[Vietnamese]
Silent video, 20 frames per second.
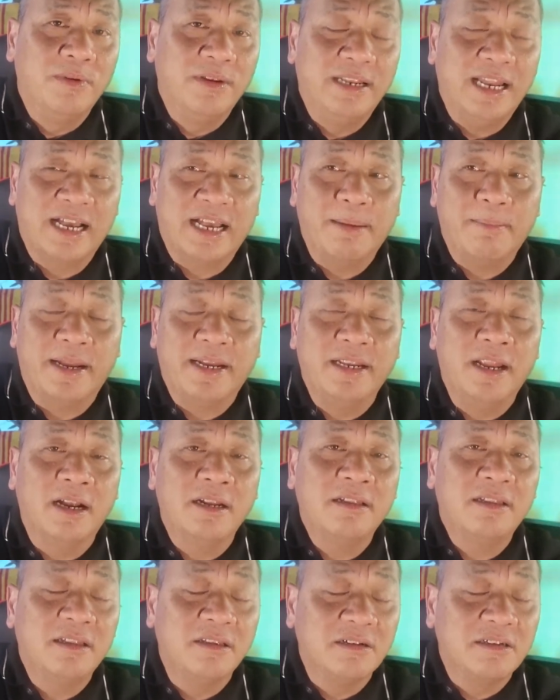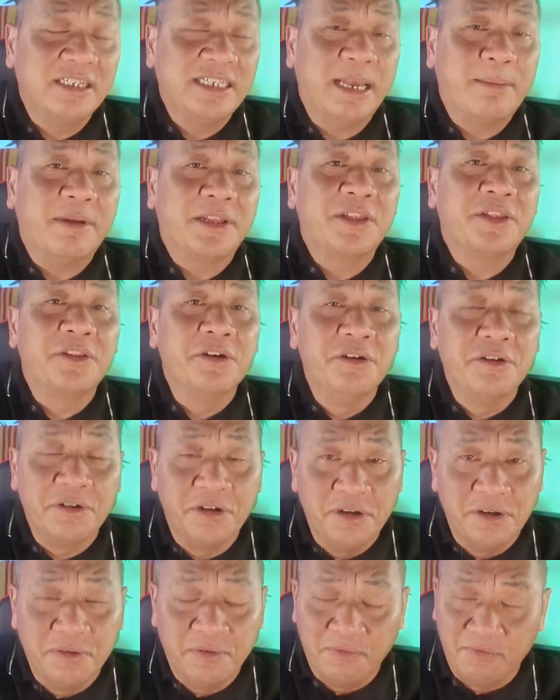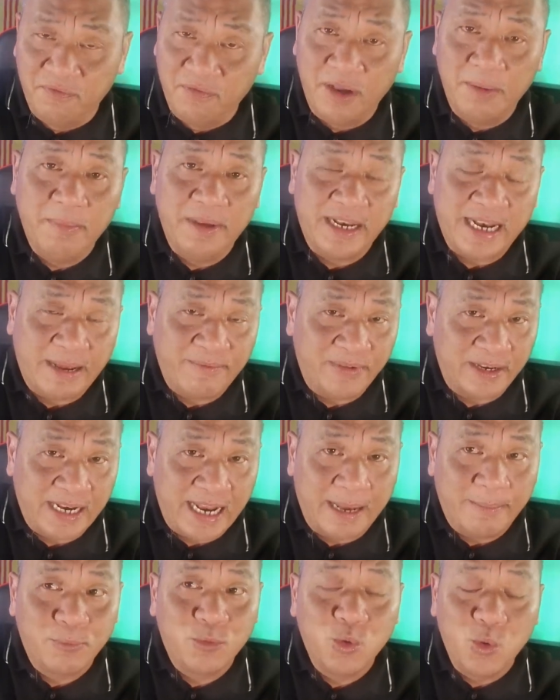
là cái mảnh đất được xem là tương đương với miền Nam Việt Nam.